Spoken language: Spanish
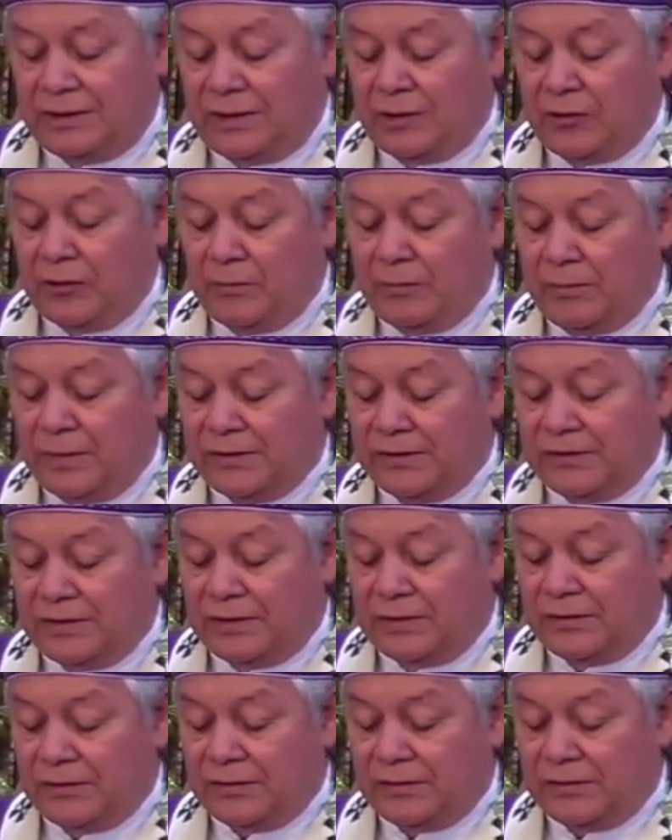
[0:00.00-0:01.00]
y
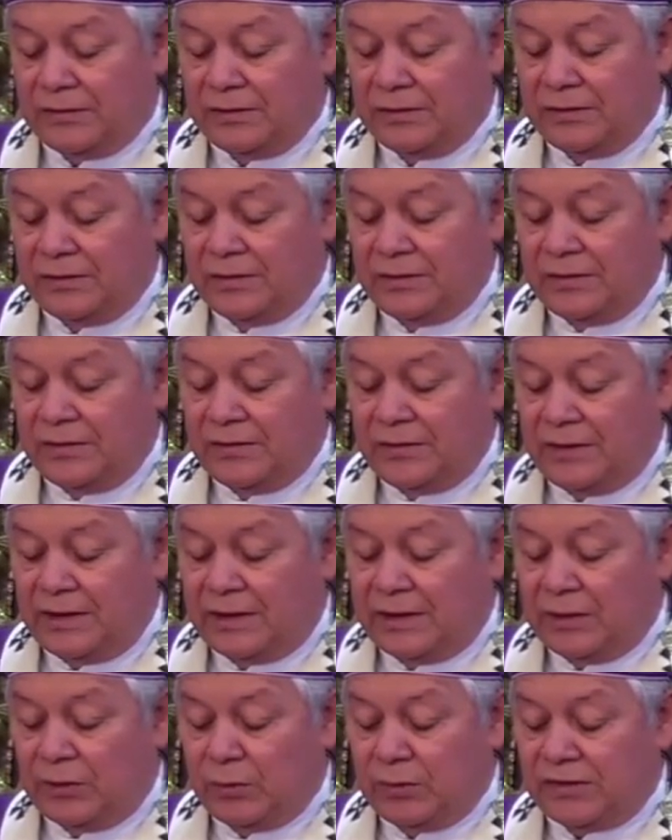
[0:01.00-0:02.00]
convencidos
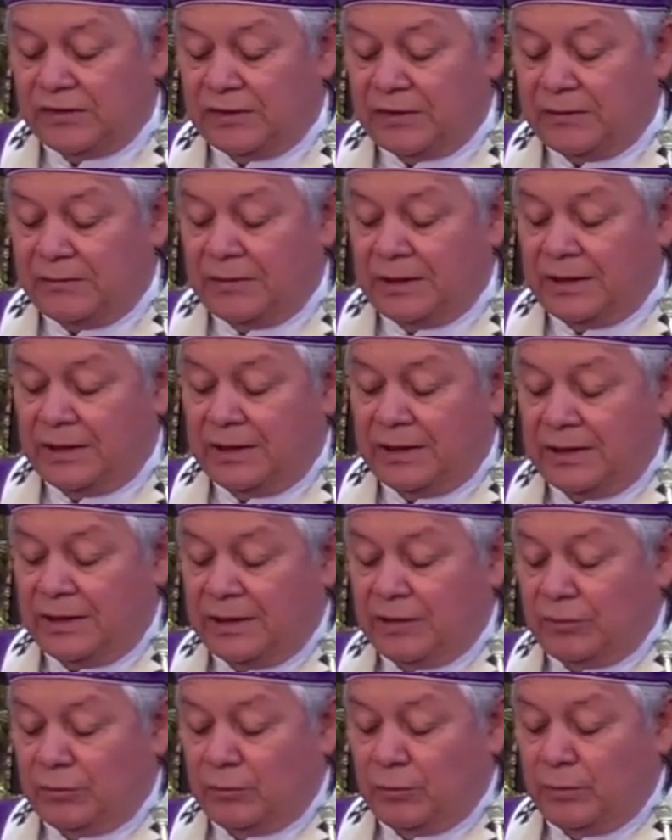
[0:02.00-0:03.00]
de que nuestra vida
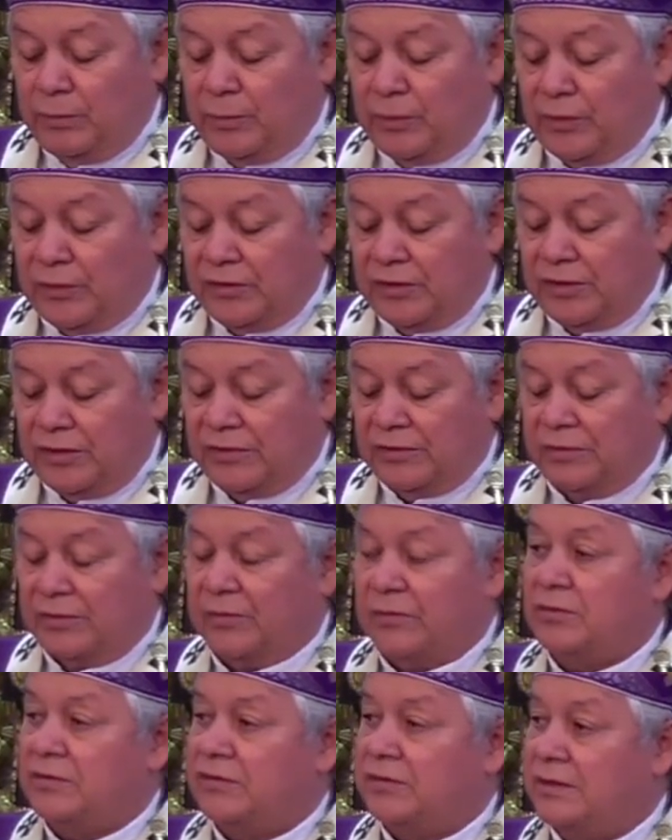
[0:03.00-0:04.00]
es un
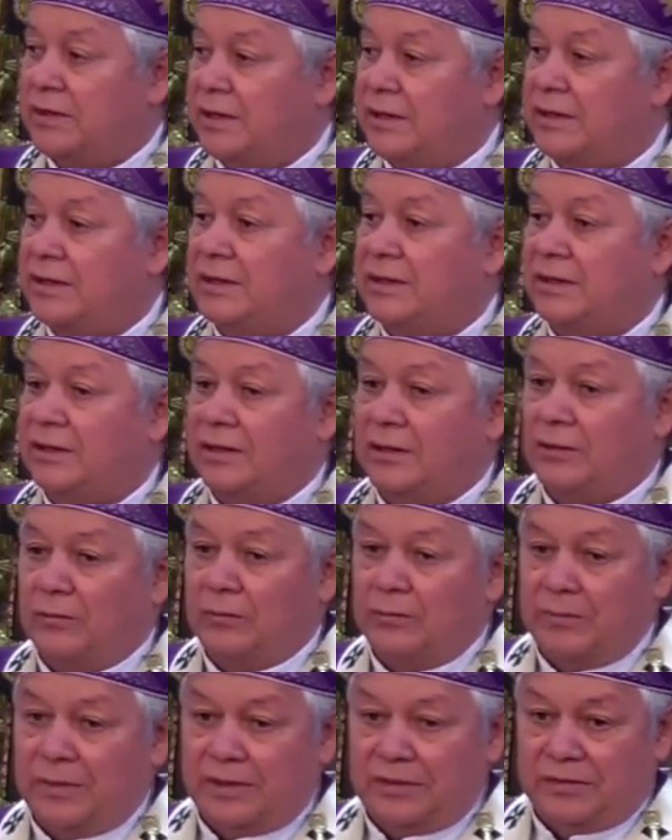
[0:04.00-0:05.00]
proceso constante de
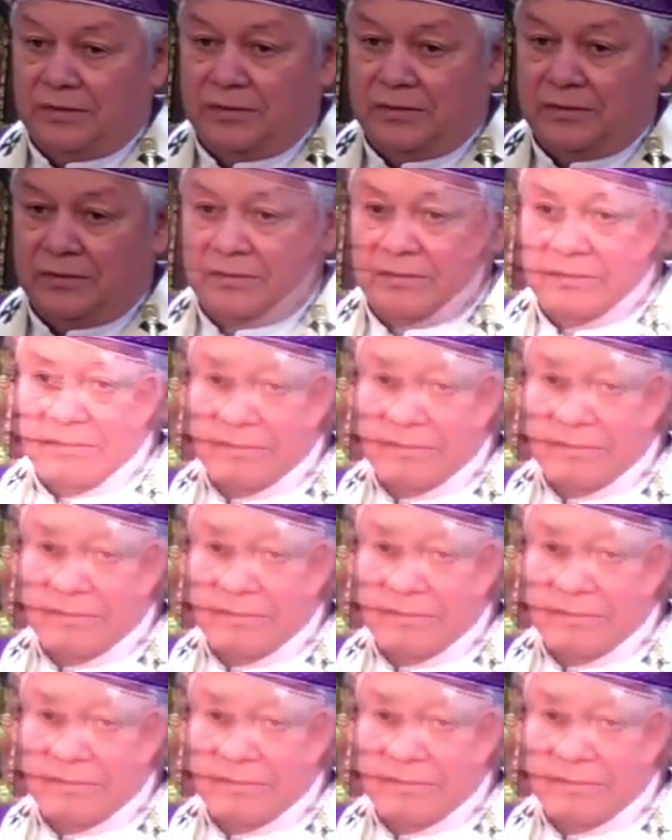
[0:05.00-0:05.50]
conversión.